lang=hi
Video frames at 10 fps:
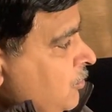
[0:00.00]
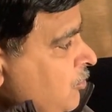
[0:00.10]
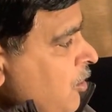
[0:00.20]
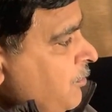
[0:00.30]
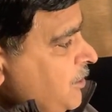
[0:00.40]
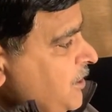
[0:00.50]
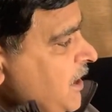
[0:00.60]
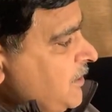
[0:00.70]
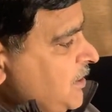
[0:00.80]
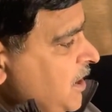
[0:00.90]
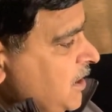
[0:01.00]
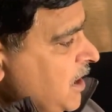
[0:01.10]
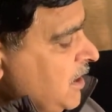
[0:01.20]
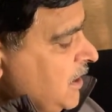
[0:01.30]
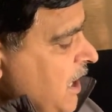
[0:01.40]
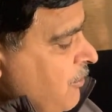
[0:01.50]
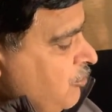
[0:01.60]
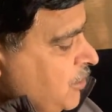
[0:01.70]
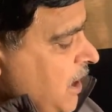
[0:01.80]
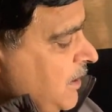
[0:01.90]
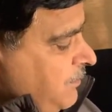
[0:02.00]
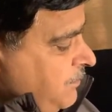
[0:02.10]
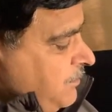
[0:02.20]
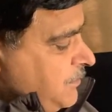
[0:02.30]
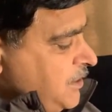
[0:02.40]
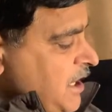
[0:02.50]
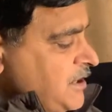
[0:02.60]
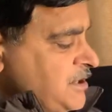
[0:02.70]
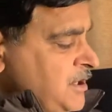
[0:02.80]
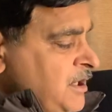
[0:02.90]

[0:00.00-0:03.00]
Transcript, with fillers: तो अभी देखते हैं कल क्या होता है तेजी